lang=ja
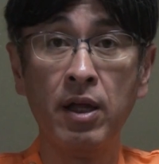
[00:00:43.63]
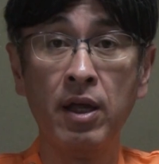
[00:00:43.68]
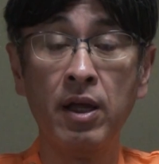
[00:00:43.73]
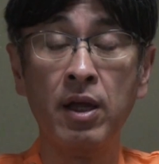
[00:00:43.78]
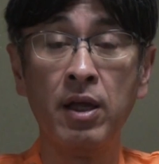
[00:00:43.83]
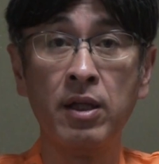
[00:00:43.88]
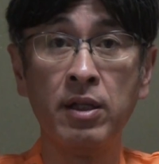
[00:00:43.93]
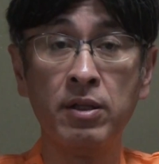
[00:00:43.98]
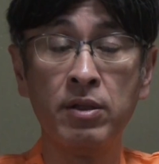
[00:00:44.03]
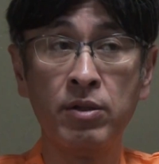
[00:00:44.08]

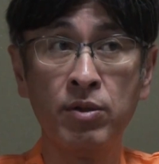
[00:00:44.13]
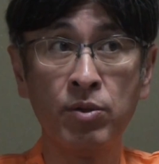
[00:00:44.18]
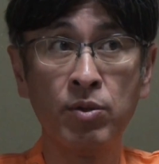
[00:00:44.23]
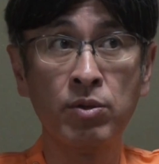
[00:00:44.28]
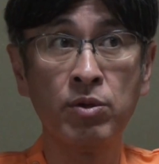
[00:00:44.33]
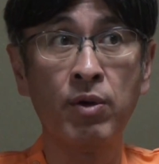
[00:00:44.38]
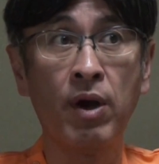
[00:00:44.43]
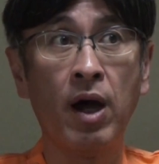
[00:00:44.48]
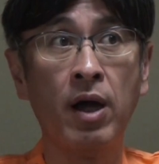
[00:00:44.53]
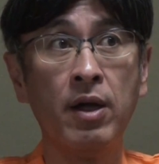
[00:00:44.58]
えー、という
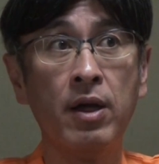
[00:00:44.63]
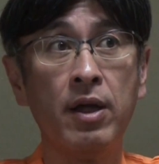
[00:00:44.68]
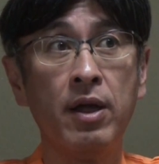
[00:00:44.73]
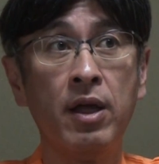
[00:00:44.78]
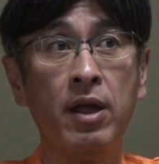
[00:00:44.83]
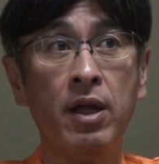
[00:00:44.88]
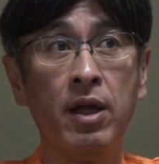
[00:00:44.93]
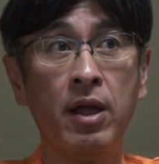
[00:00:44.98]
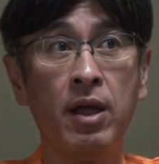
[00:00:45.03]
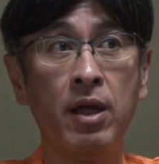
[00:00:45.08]
ことは、
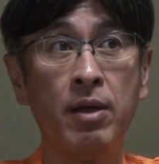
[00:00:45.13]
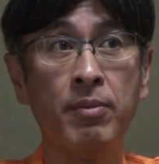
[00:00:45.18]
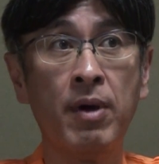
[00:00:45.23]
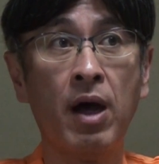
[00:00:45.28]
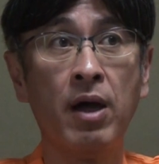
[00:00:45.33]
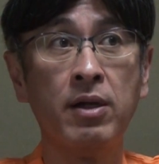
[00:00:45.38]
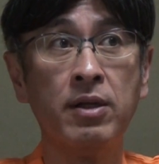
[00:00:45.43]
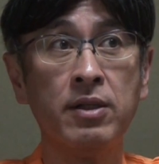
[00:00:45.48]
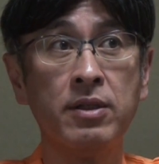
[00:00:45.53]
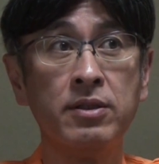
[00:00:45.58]
えー
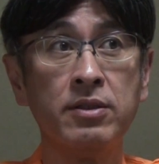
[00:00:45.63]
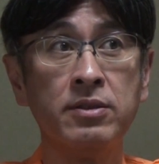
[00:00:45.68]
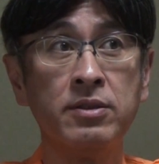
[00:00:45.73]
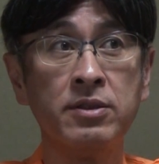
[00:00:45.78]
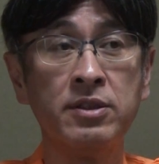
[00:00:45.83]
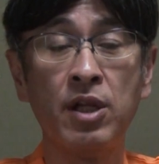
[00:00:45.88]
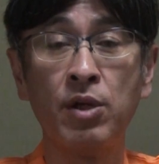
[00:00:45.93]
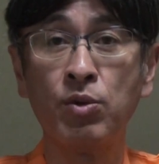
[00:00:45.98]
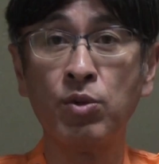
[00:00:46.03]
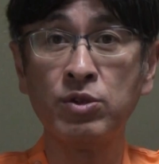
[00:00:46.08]
まあ
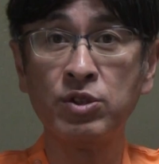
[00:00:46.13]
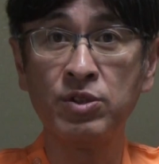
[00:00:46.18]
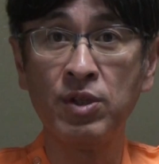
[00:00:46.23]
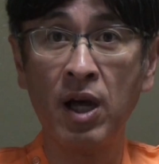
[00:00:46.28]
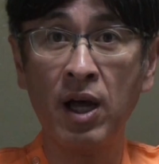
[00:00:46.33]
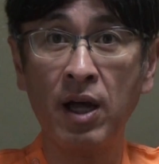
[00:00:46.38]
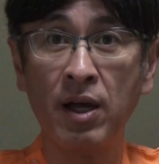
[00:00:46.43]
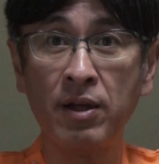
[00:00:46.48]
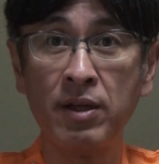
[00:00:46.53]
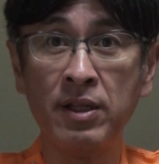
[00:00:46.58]
整骨
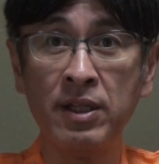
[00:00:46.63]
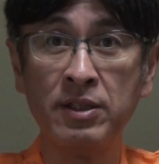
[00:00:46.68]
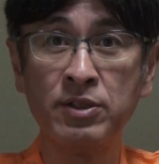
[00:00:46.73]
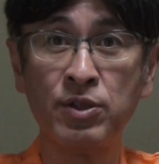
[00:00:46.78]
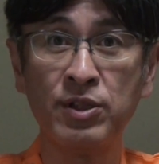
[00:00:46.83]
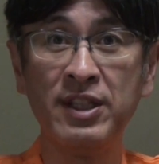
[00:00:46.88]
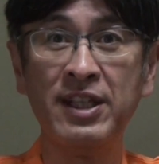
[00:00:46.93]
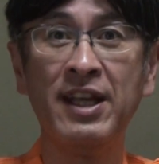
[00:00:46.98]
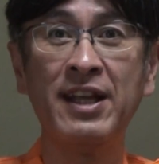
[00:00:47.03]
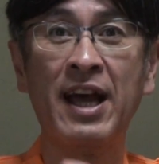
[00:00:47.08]
は
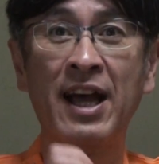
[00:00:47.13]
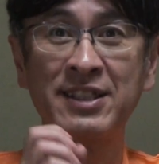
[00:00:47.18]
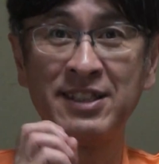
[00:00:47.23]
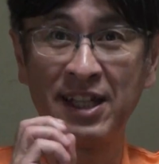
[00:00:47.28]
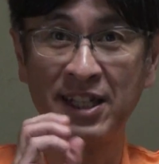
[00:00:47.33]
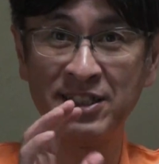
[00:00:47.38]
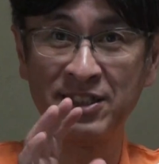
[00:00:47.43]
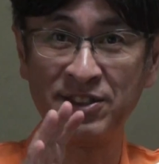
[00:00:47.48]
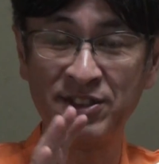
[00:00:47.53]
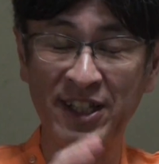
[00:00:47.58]
ちょっと恥ず
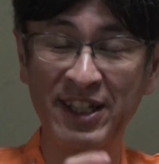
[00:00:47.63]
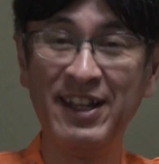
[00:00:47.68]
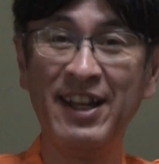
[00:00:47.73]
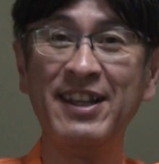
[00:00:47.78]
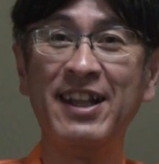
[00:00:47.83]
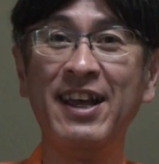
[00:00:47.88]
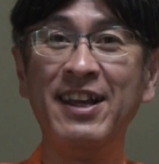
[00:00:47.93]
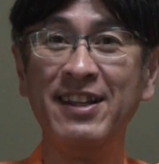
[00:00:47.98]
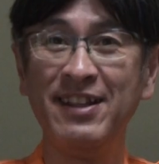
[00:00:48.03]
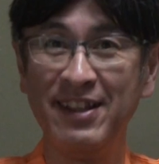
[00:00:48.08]
かしくて言
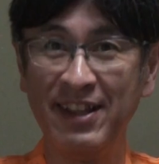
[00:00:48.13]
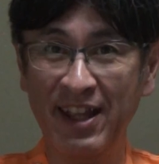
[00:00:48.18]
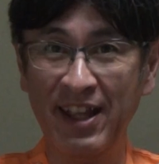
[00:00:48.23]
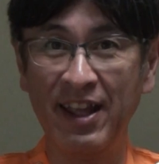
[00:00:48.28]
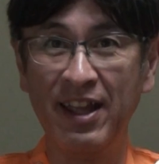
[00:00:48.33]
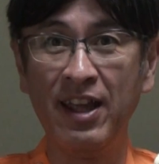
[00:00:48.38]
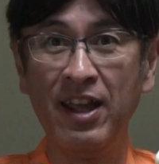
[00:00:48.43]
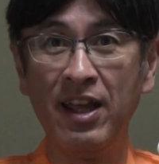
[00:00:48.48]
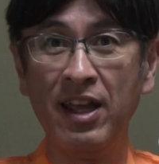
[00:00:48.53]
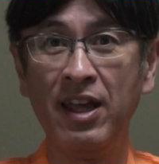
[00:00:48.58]
えないん
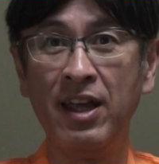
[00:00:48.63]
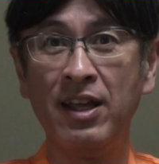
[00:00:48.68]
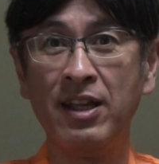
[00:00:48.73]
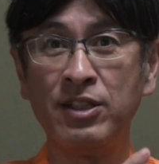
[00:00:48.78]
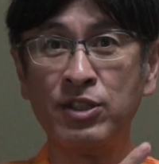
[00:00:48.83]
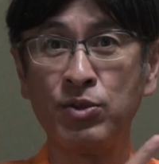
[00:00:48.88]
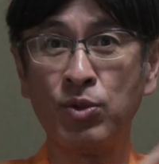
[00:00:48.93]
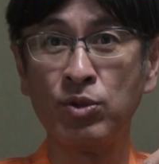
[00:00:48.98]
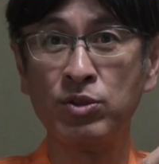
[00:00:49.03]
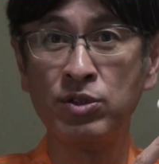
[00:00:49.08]
で、えー、
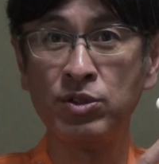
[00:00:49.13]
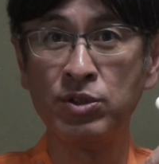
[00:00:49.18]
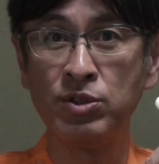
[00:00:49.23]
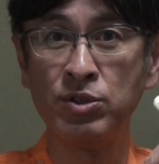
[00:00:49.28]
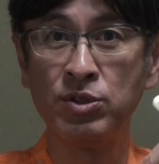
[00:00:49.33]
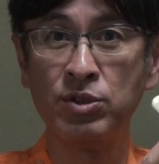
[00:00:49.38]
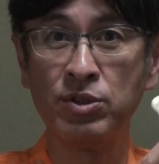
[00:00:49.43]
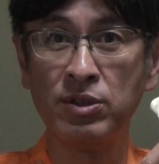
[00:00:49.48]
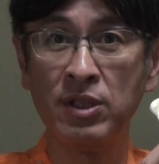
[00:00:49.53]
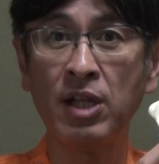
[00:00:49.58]
恥骨
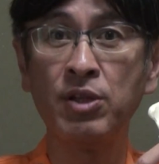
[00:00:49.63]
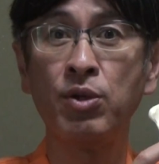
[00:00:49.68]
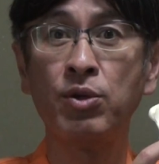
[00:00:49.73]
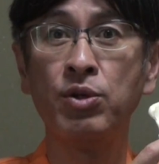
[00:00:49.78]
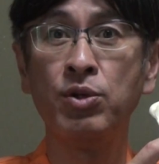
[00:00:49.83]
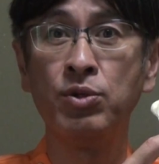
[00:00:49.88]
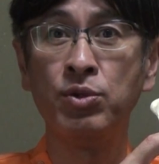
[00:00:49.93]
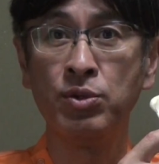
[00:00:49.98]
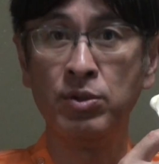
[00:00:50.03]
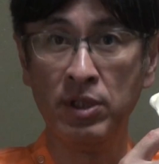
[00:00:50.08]
痛だと
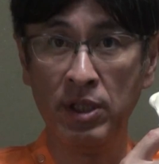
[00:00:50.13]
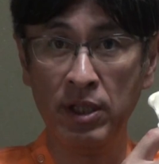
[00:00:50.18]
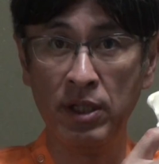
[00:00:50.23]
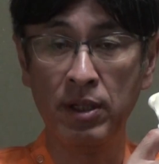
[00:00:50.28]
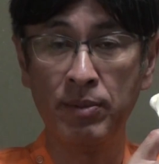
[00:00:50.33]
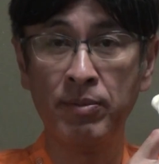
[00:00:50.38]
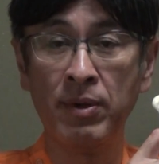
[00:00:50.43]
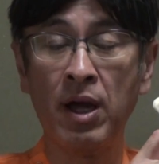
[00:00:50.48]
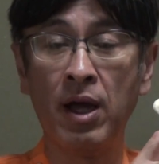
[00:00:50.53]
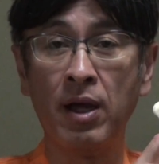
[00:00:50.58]
いうふうに、
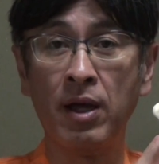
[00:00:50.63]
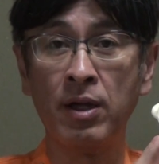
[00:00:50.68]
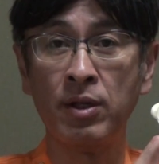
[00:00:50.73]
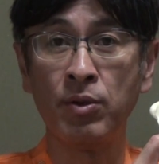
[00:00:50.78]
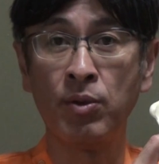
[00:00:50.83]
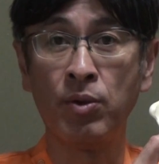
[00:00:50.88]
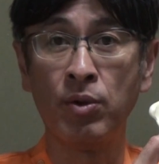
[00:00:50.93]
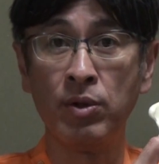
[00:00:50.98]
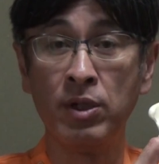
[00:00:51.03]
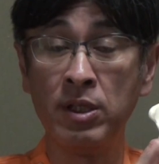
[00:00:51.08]
まあ、あ
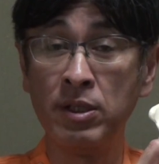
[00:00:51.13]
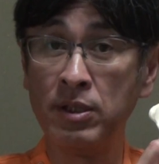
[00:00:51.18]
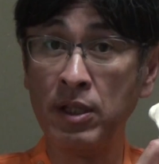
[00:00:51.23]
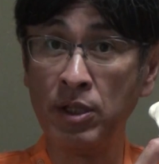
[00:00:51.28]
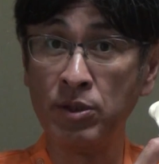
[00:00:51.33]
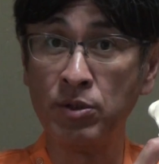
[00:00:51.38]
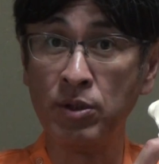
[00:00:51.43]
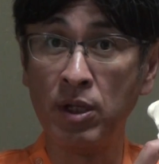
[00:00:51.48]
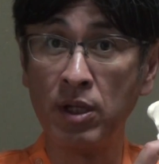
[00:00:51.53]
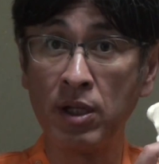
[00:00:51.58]
の言っ
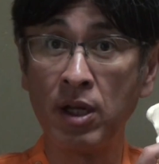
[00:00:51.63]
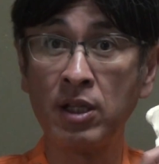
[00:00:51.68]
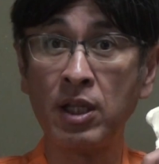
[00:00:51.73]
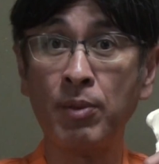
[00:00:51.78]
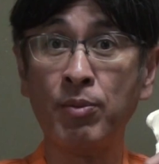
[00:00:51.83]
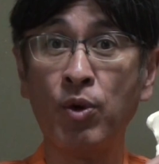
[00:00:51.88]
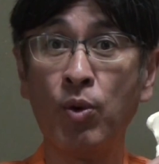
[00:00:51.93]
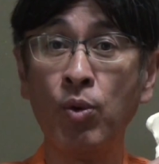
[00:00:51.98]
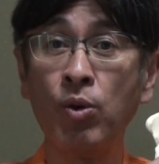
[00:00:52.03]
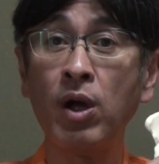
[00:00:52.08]
てる
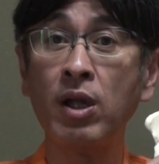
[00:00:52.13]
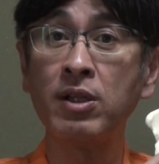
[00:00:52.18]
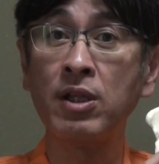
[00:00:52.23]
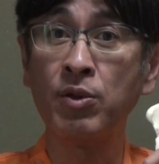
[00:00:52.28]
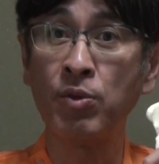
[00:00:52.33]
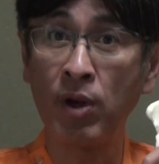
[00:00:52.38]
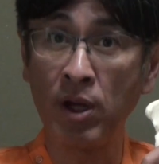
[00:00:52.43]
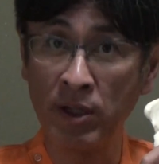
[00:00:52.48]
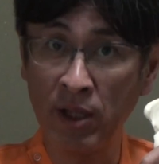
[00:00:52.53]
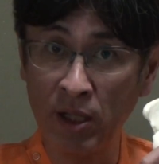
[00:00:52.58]
方も多かった
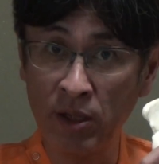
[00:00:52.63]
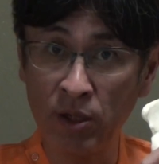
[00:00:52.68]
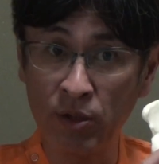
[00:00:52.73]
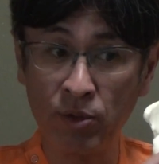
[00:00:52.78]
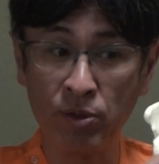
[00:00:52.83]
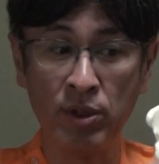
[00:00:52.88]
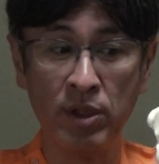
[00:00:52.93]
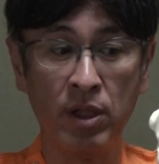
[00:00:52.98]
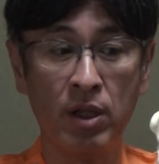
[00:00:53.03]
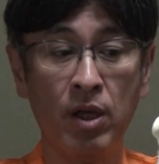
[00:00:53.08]
のかなって
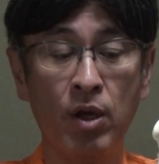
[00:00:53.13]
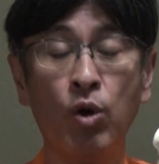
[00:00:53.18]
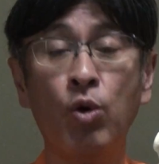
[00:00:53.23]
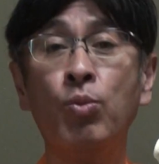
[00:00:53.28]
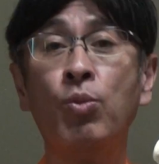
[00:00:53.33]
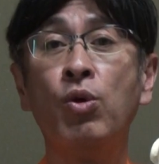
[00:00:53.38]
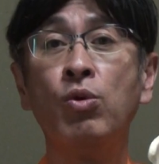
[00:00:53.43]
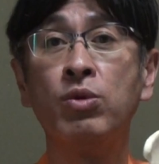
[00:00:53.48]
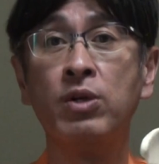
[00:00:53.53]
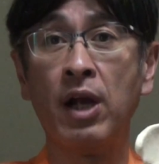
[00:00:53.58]
いうふうに
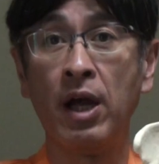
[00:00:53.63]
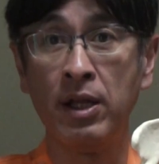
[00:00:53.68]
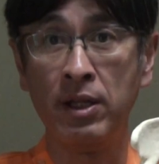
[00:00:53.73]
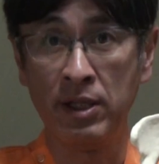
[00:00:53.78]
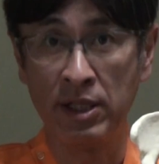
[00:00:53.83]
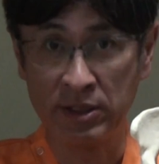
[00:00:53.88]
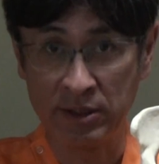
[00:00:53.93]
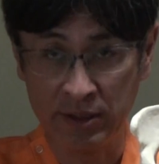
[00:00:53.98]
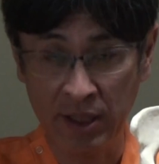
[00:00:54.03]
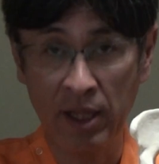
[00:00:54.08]
思うぐらい
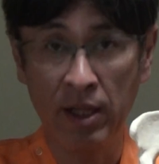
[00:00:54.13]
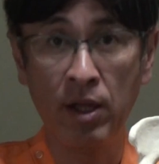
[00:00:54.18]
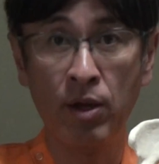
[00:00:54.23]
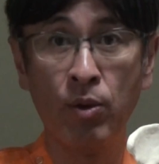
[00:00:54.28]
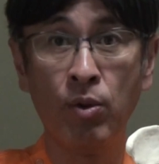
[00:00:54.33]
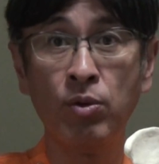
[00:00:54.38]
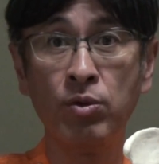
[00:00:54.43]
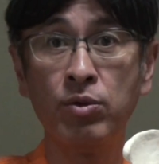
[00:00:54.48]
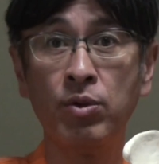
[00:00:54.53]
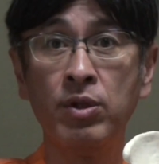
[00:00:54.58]
ですね
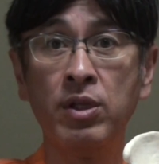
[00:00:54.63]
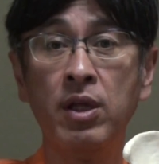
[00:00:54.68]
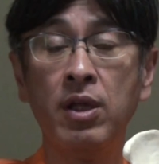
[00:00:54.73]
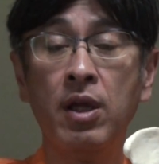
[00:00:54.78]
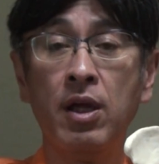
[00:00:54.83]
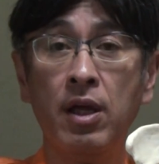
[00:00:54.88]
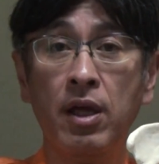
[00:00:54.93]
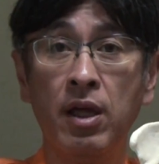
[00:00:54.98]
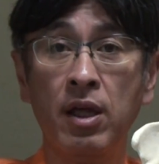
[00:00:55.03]
本当に、